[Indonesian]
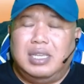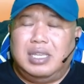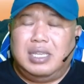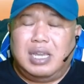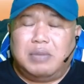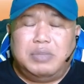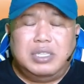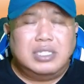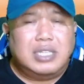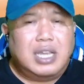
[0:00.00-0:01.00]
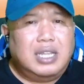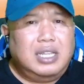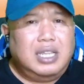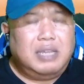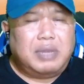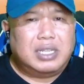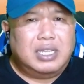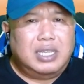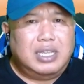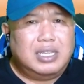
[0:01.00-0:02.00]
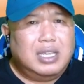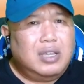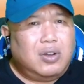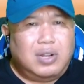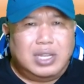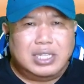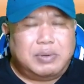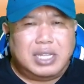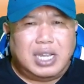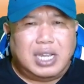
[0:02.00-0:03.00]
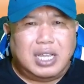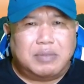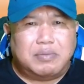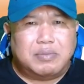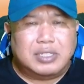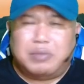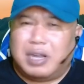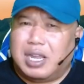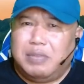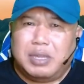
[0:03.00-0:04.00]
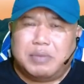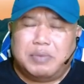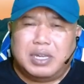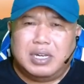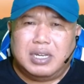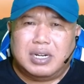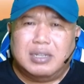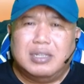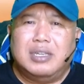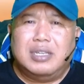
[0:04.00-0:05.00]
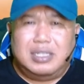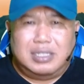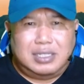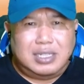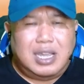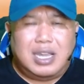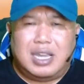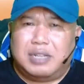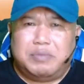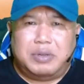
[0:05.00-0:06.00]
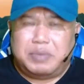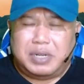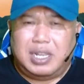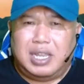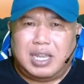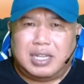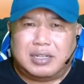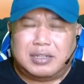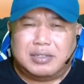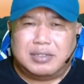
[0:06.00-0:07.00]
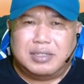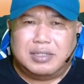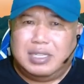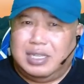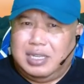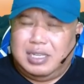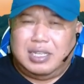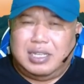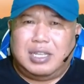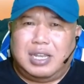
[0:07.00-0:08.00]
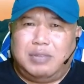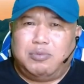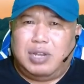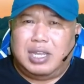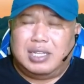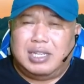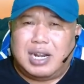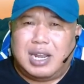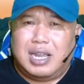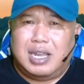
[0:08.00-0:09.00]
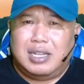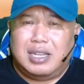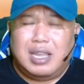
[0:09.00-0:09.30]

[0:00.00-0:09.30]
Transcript: yang bisa dinikmati oleh sahabat alam sebagai backpacker saat bepergian dari mulai kendaraan